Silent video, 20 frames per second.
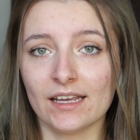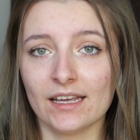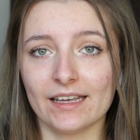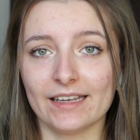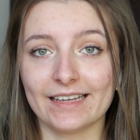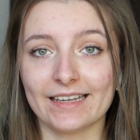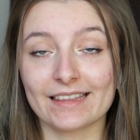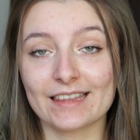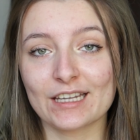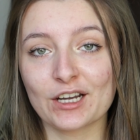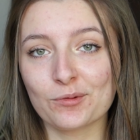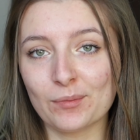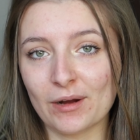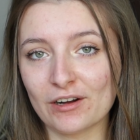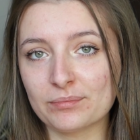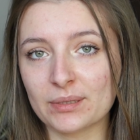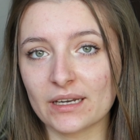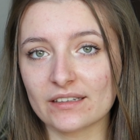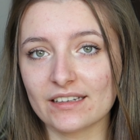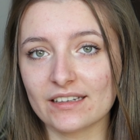Jednak
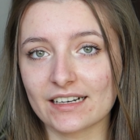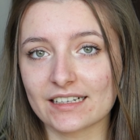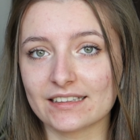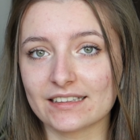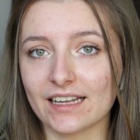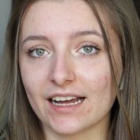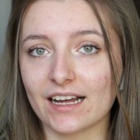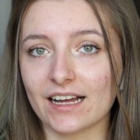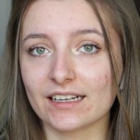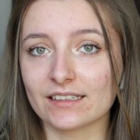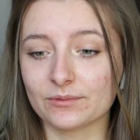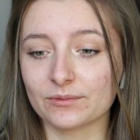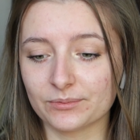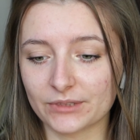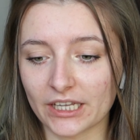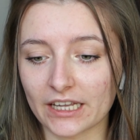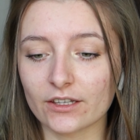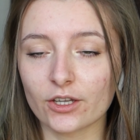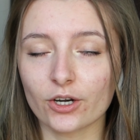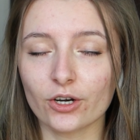mam w planach na
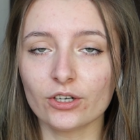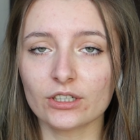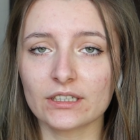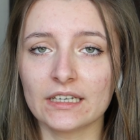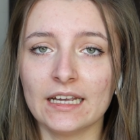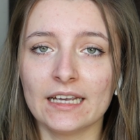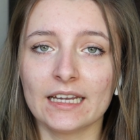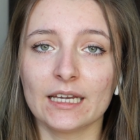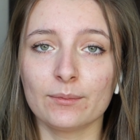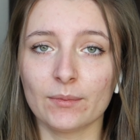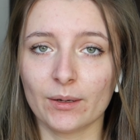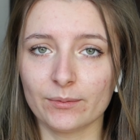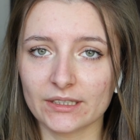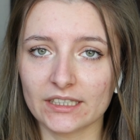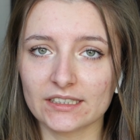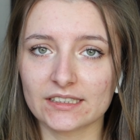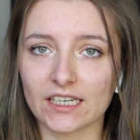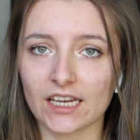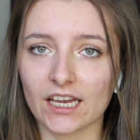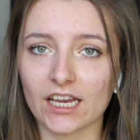ten rok i mam
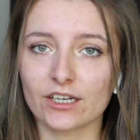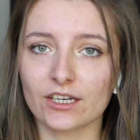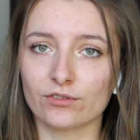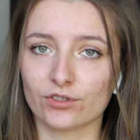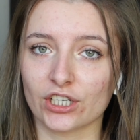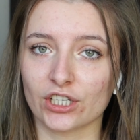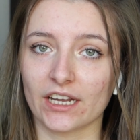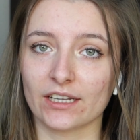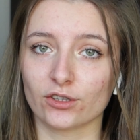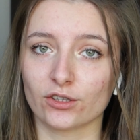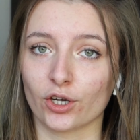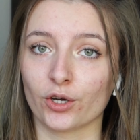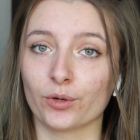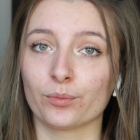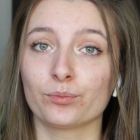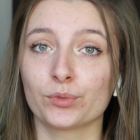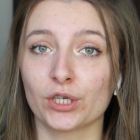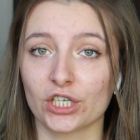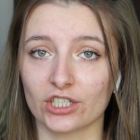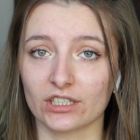nadzieję, że to
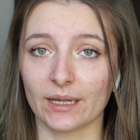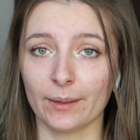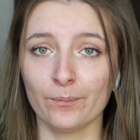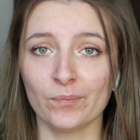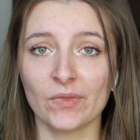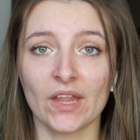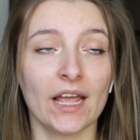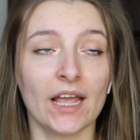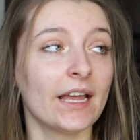przeczytam.